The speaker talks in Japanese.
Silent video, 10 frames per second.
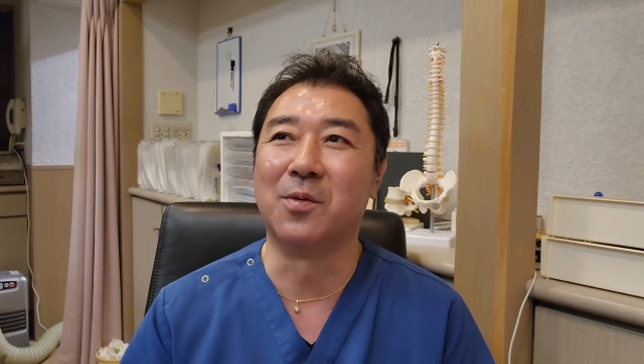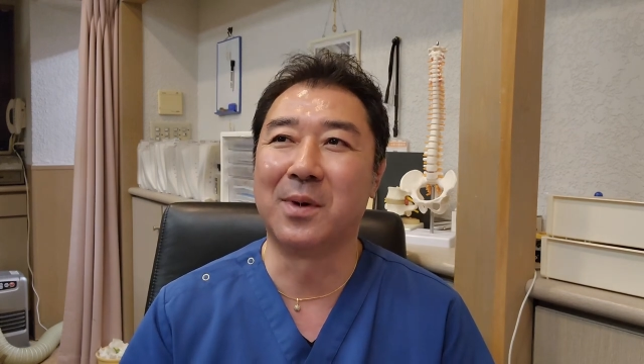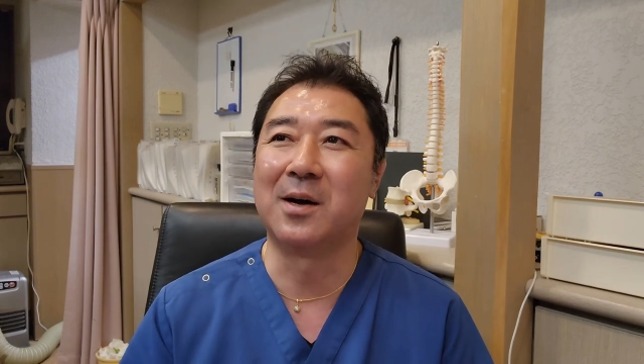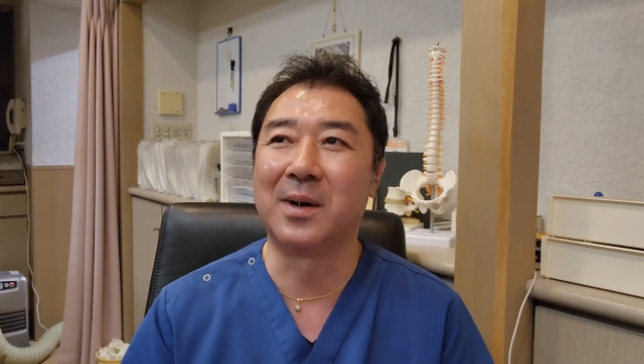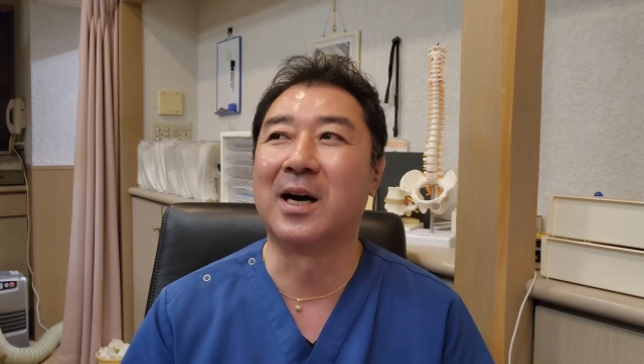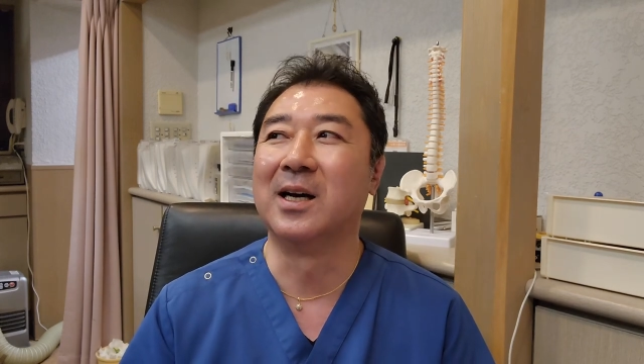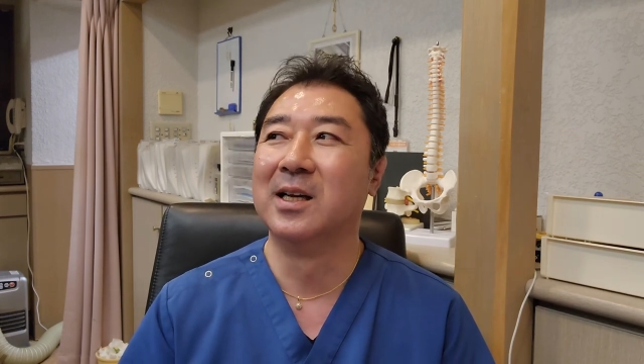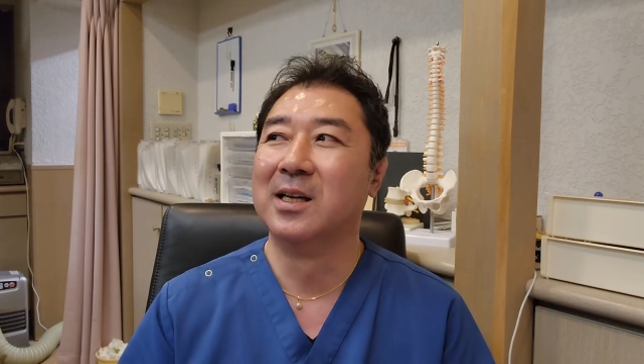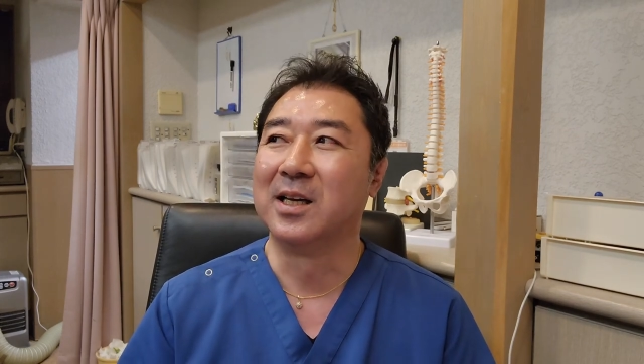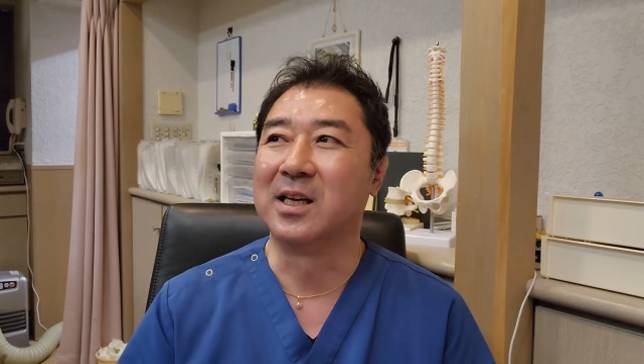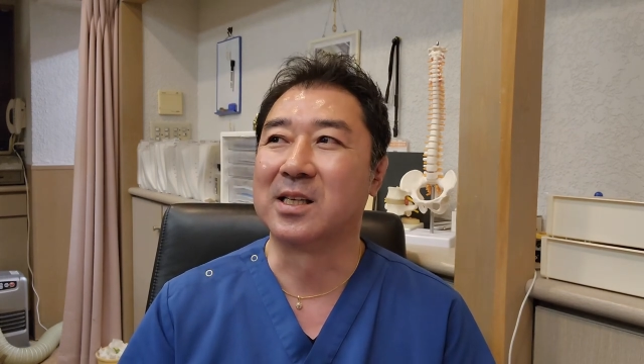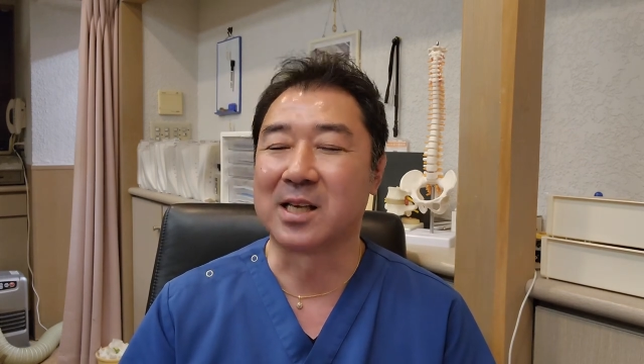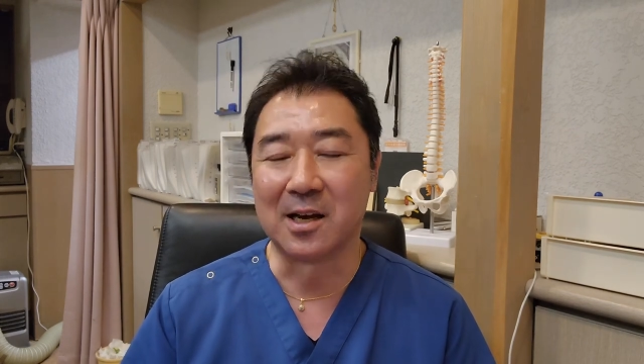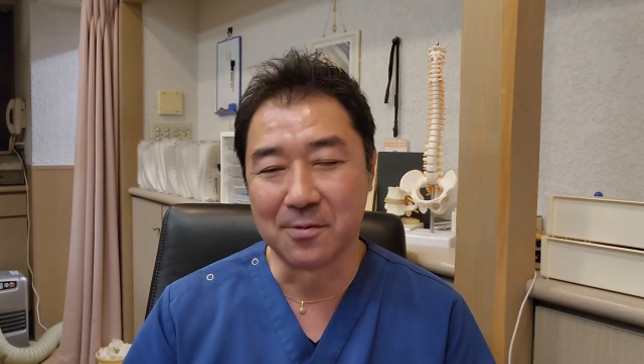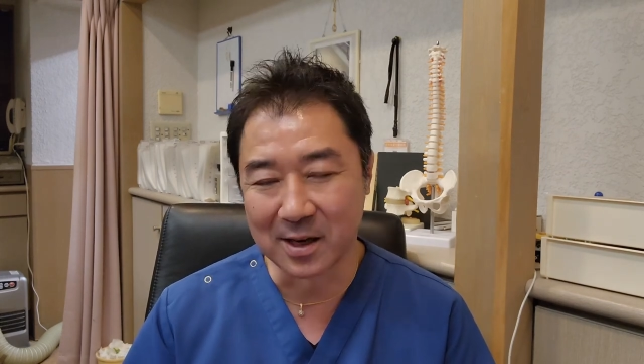まあまあ、えー、
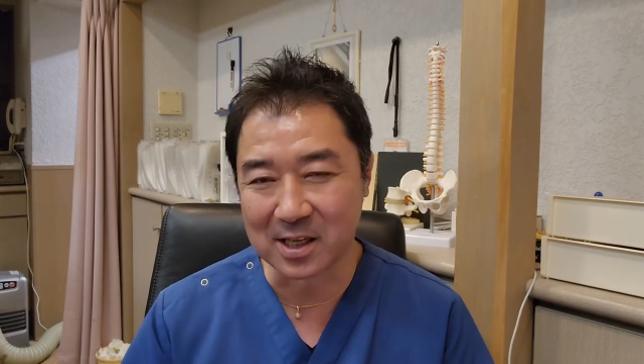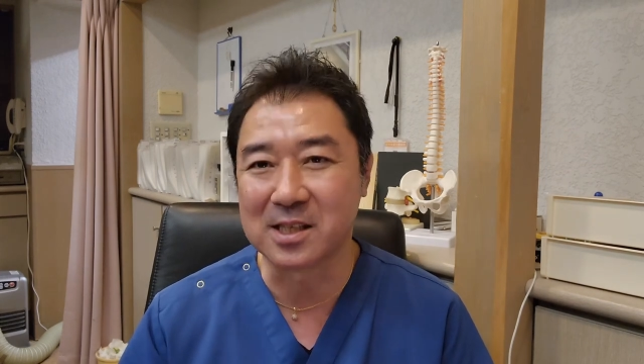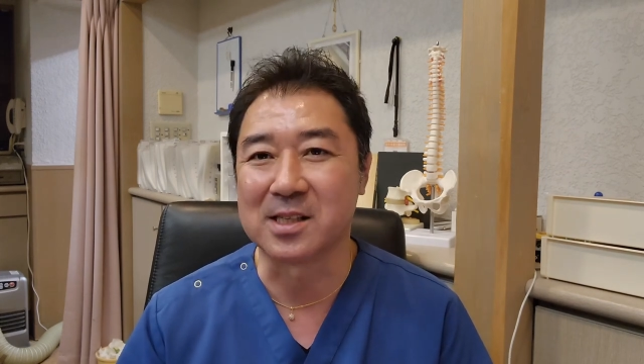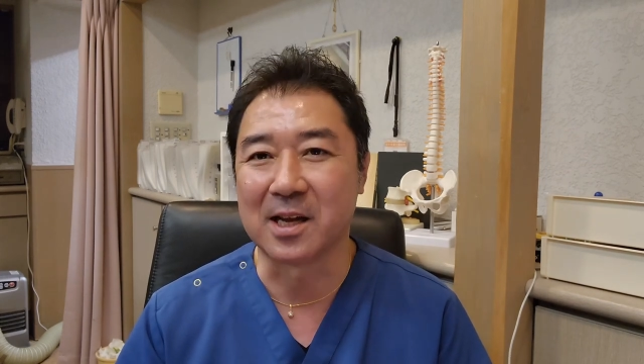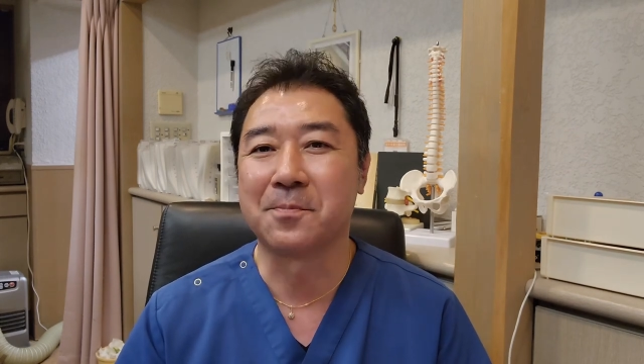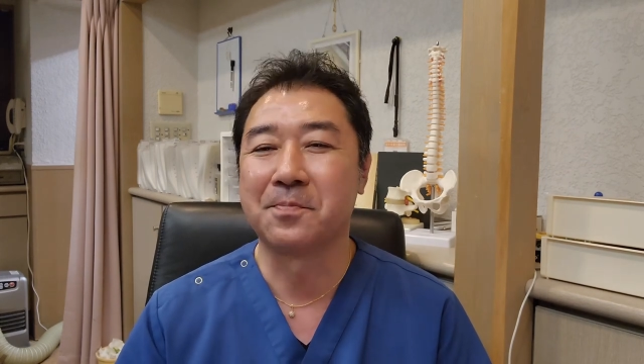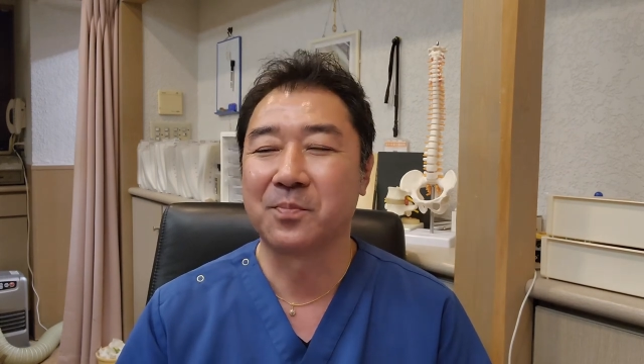幸いですね、